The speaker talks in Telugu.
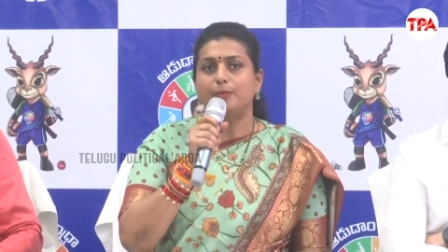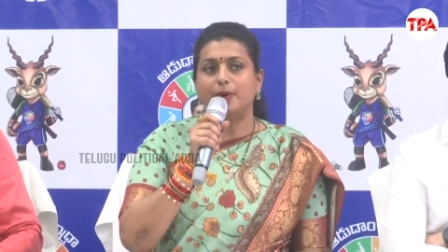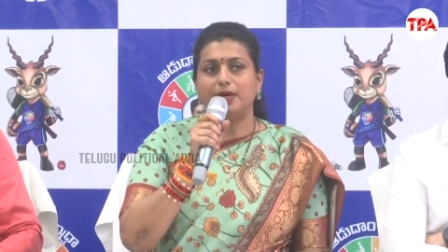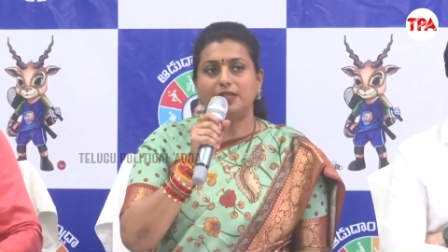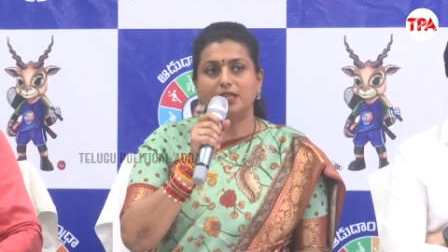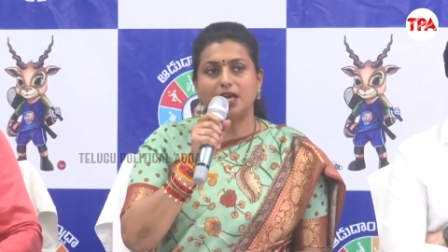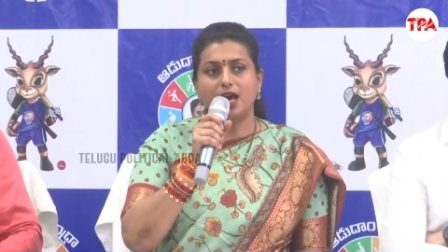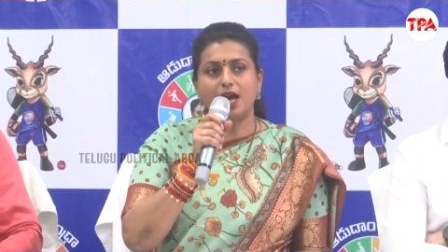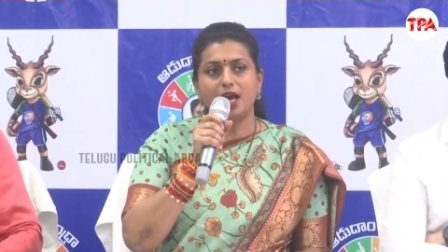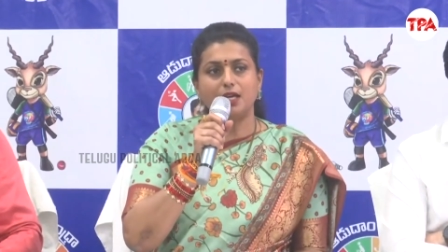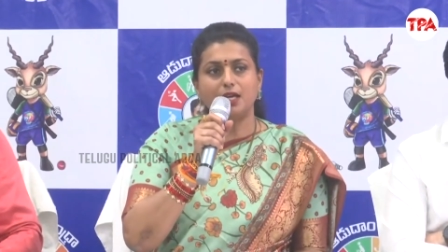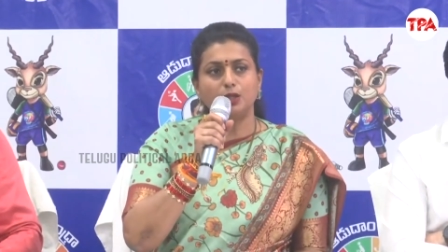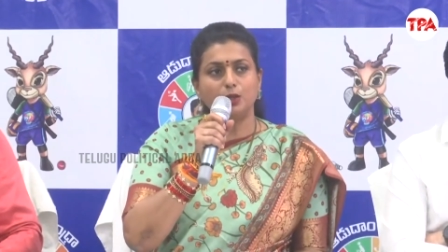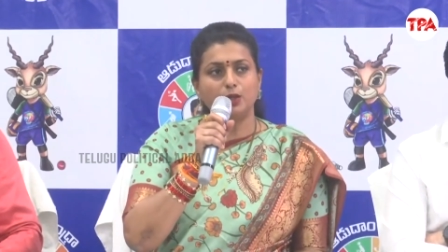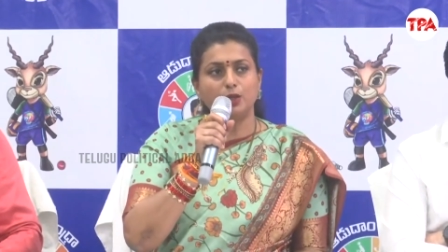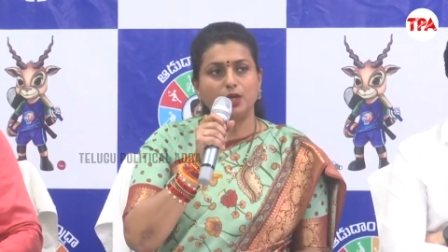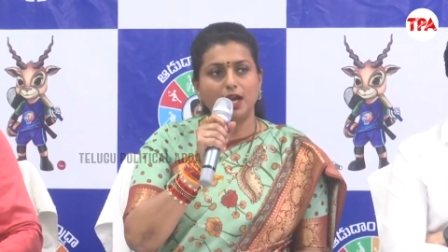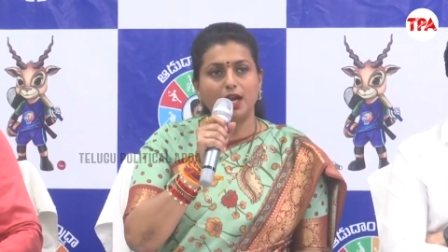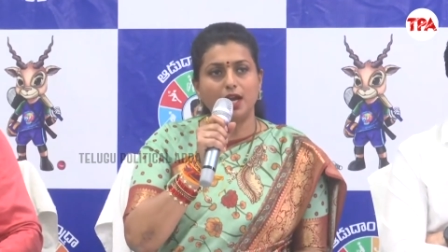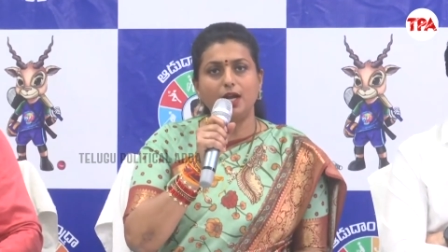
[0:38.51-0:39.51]
పదహైదు
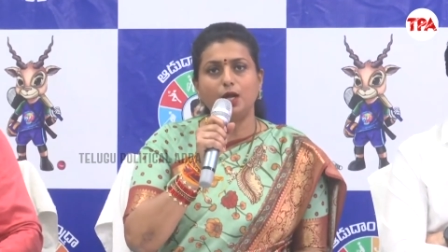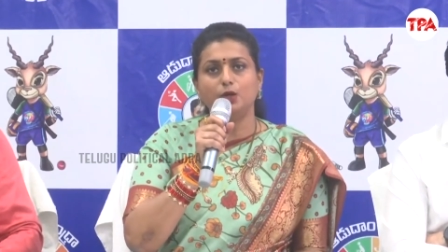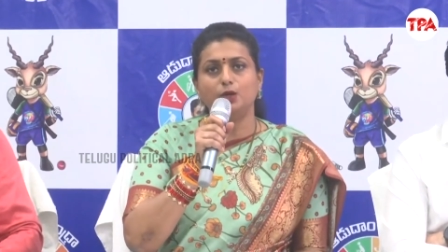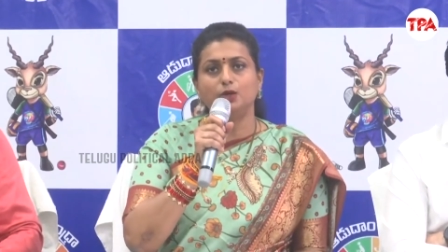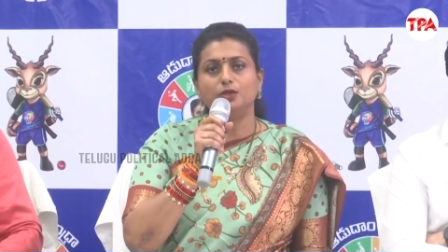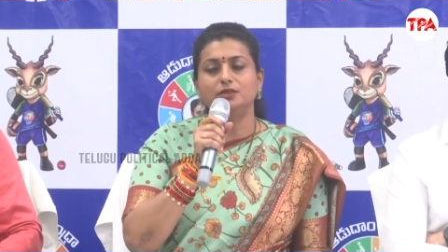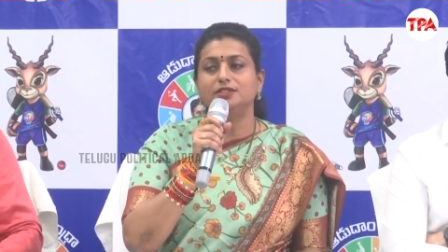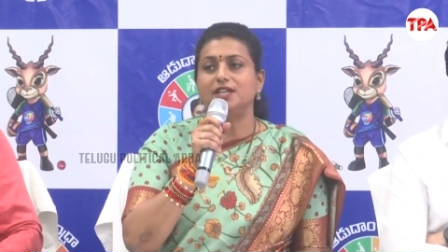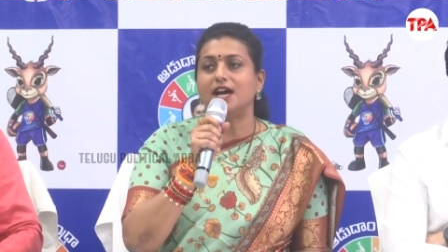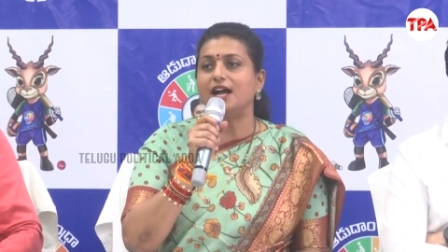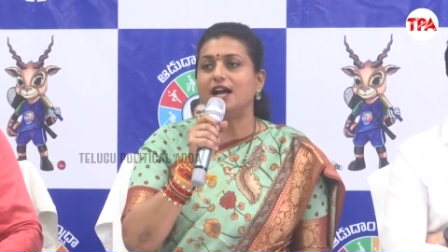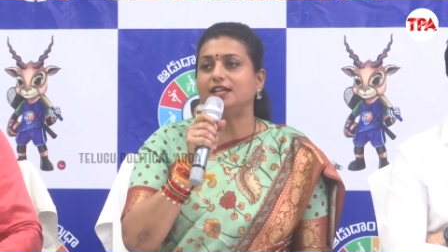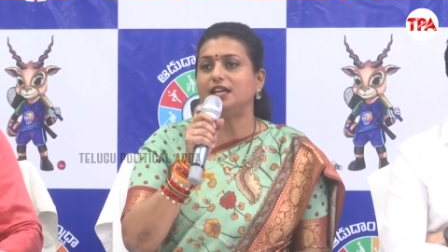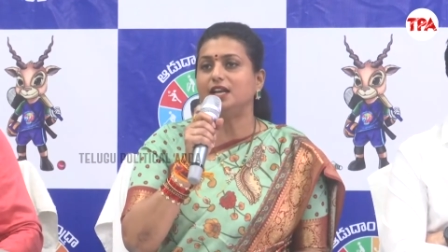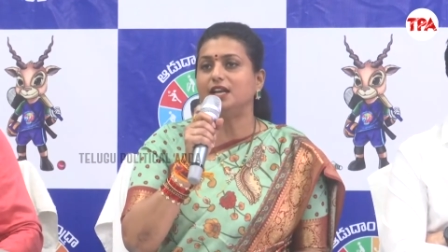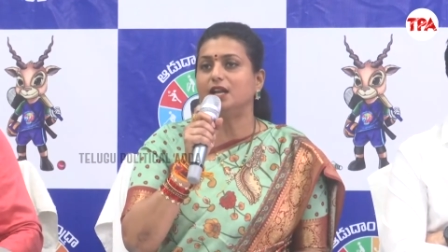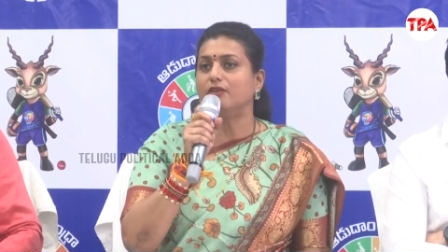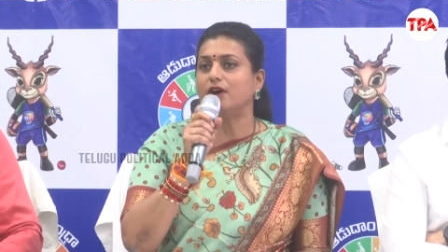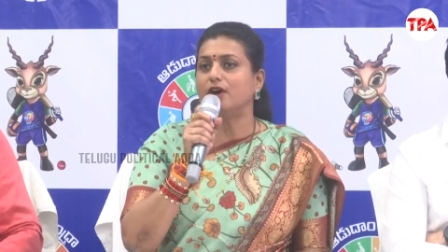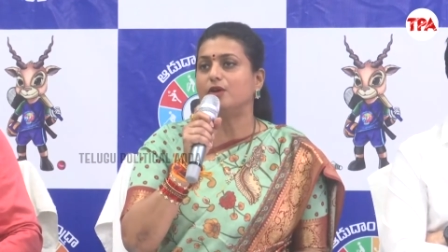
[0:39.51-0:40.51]
ఏళ్ళు
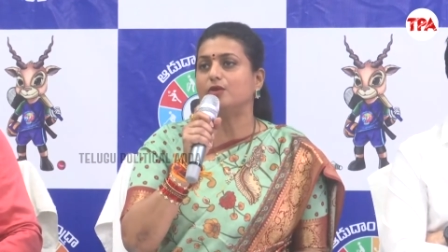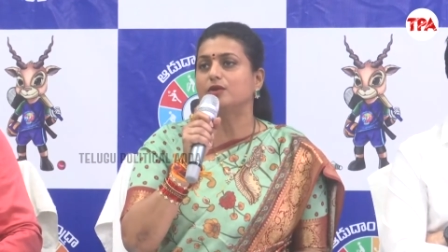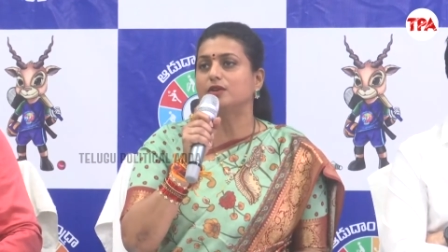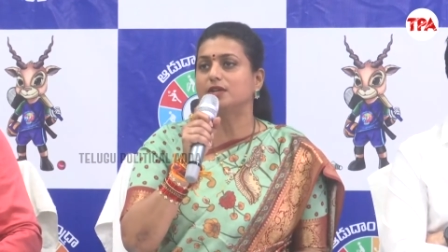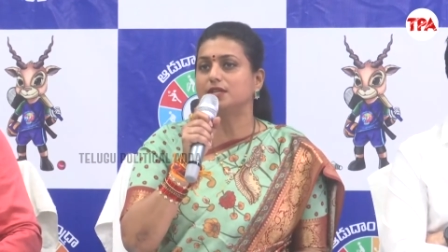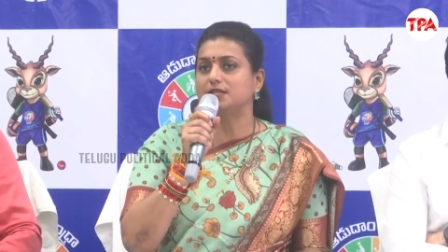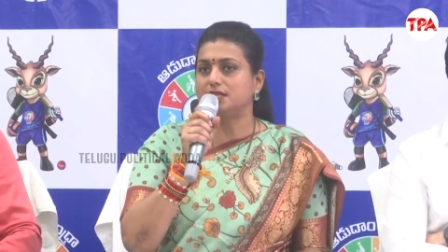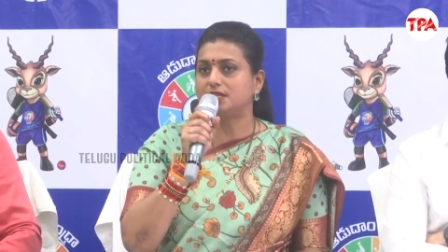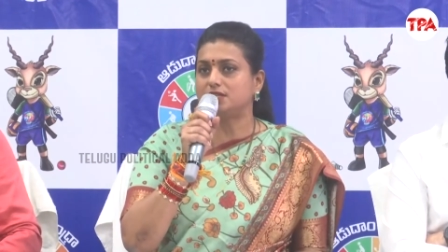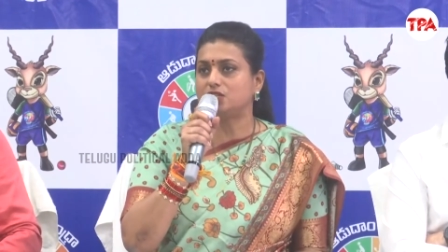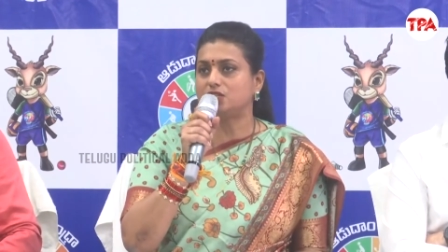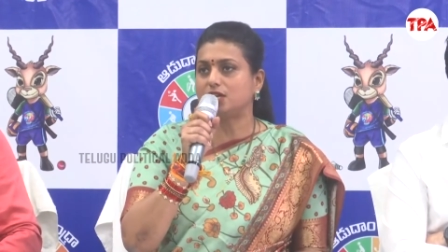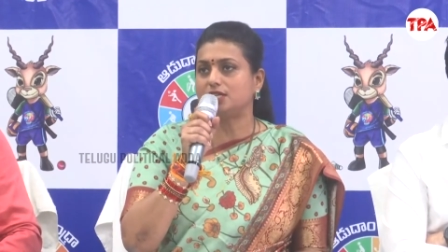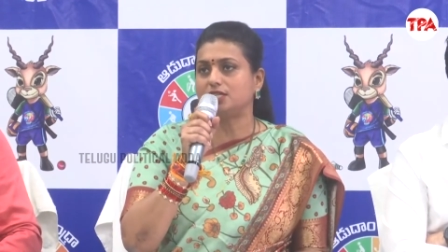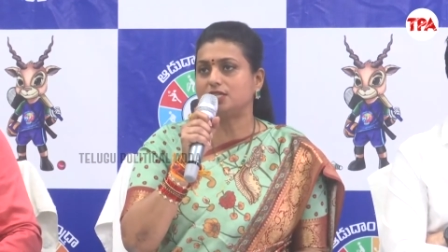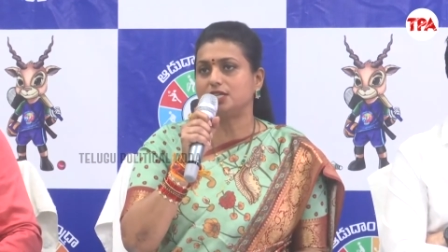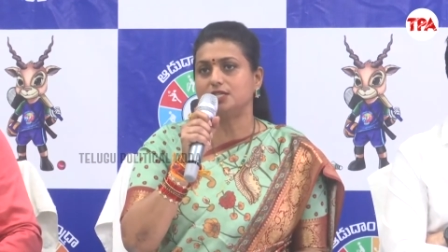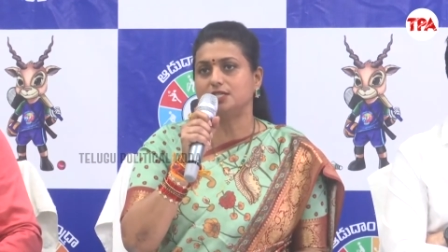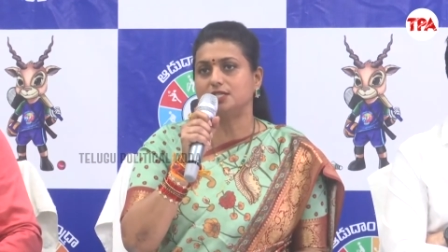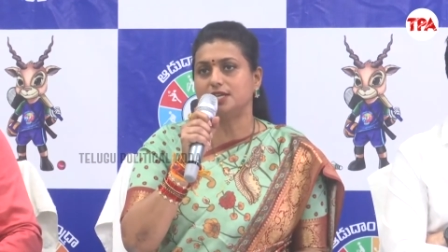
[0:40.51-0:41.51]
దాటిన వారు
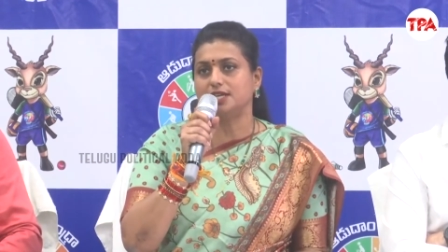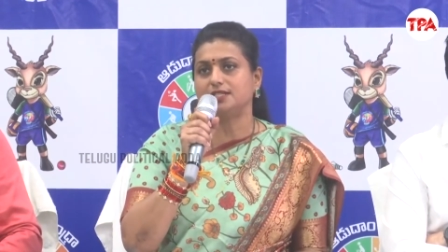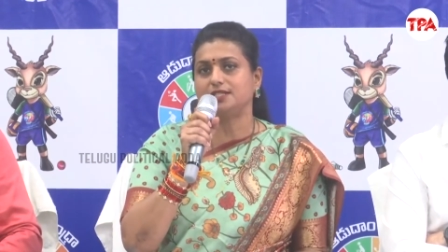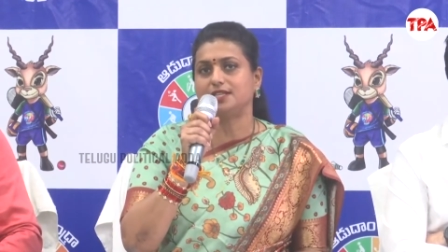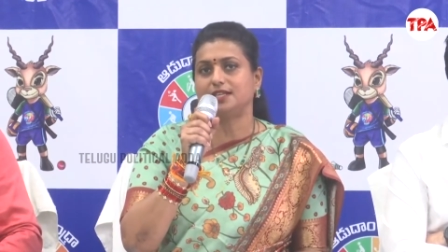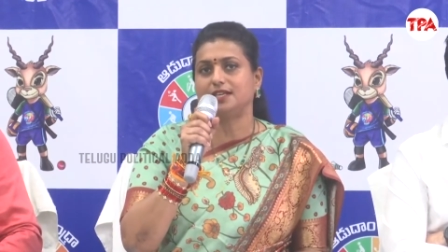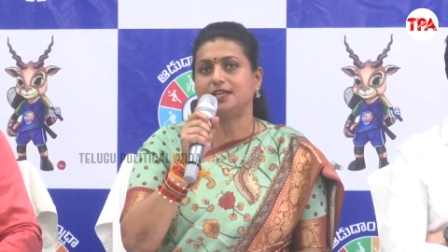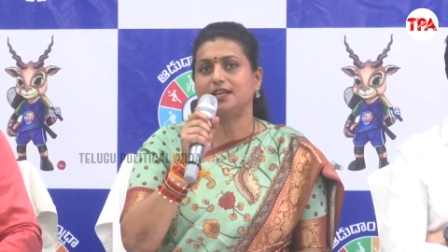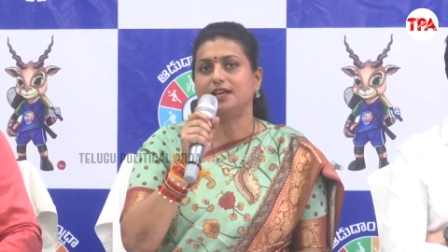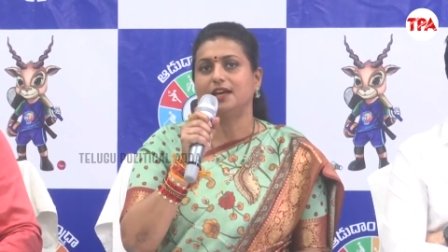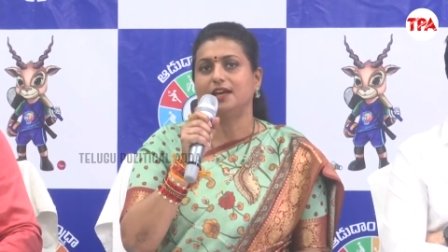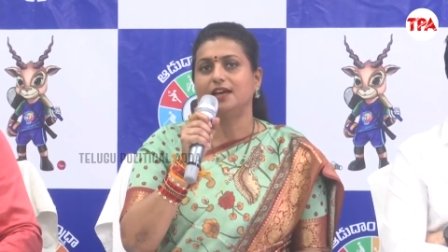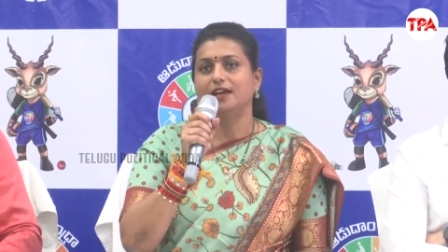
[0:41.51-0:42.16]
రిజిస్ట్రేషన్ చేసి